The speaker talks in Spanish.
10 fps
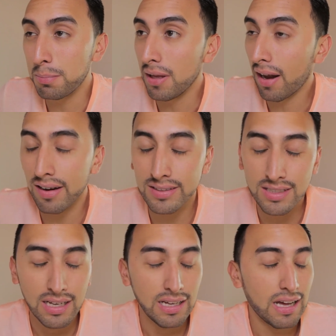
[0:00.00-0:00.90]
piernas,
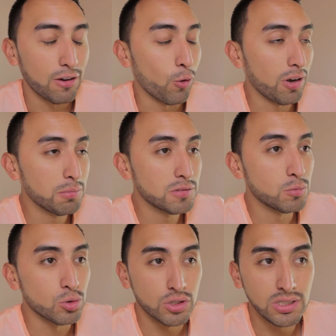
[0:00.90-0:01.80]
corrimos
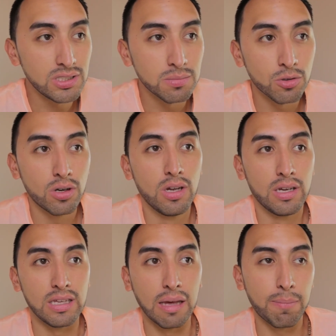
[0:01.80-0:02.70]
muchísimo
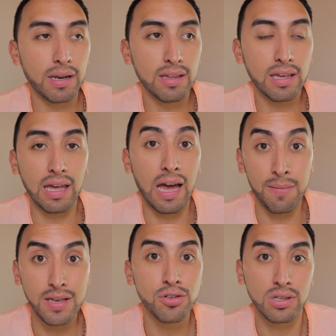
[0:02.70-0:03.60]
y aparte que
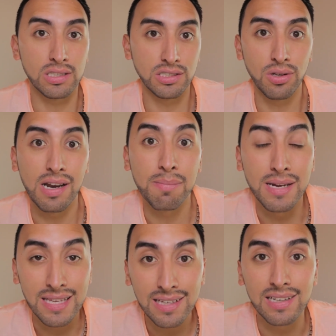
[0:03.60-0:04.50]
había hecho ejercicio en la
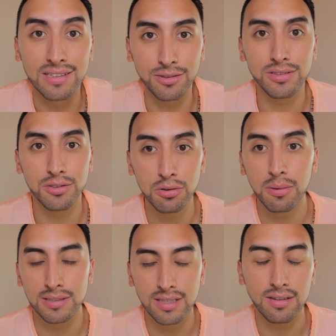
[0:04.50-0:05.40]
mañana, entonces estuvo
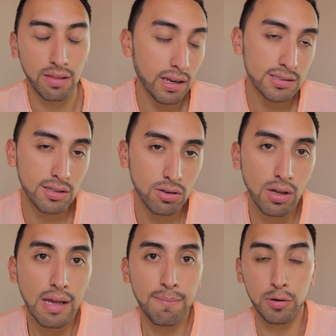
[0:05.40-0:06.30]
bastante drástico,
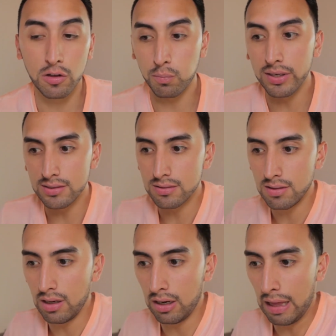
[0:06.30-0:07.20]
pero después
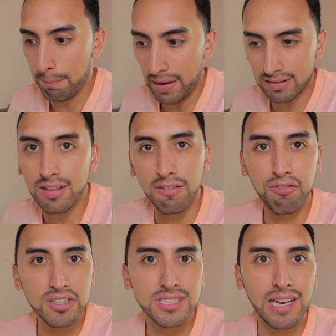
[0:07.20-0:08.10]
la parte
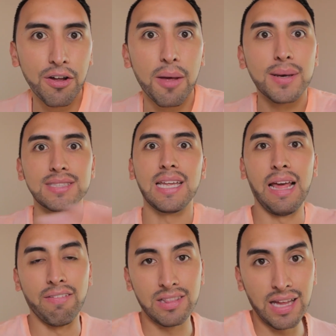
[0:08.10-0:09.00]
difícil ahora va a ser
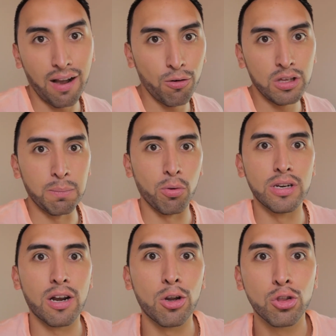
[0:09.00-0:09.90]
editarlo y
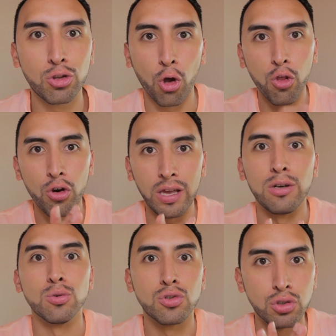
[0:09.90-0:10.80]
ponerlo todo
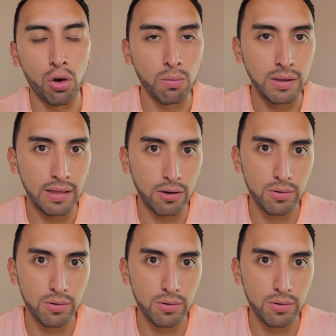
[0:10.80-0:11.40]
en un solo video.